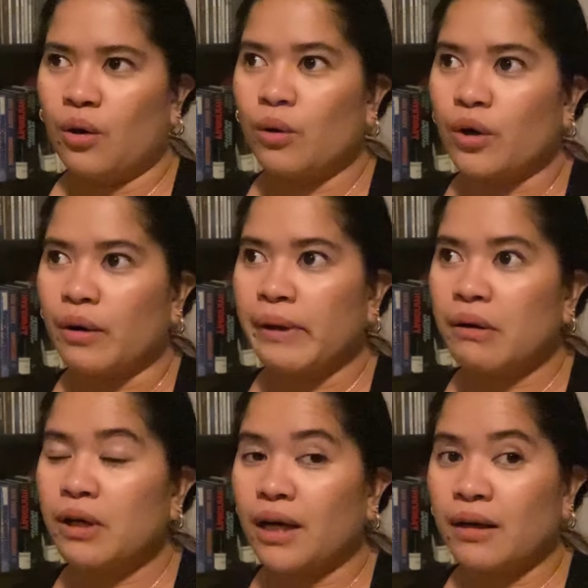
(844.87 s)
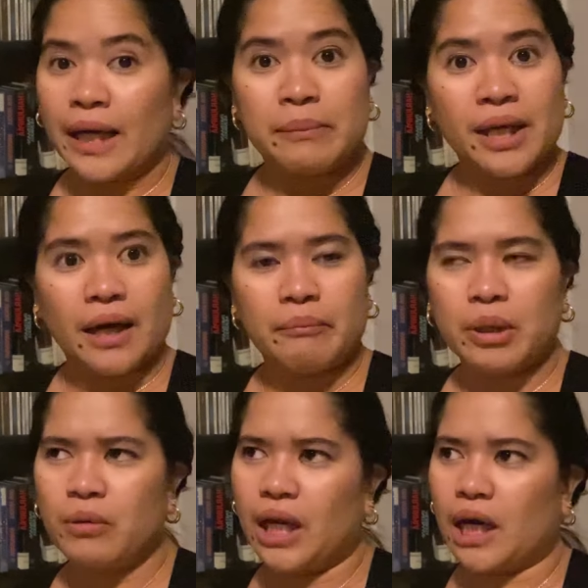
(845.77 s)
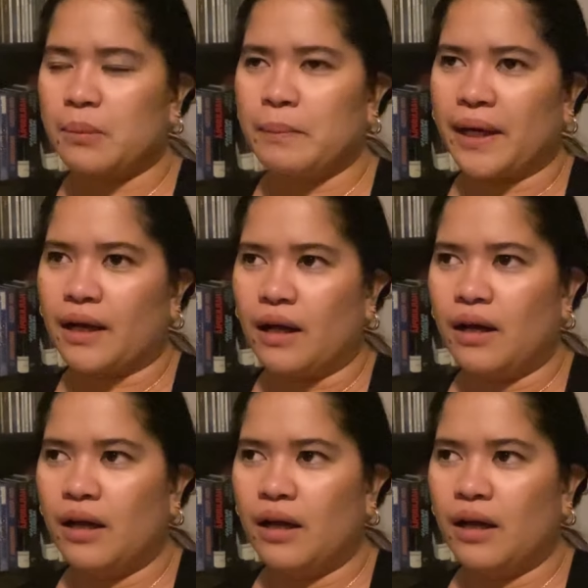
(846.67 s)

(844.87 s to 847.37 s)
Or meron kang kaibigan pero wala kang pera.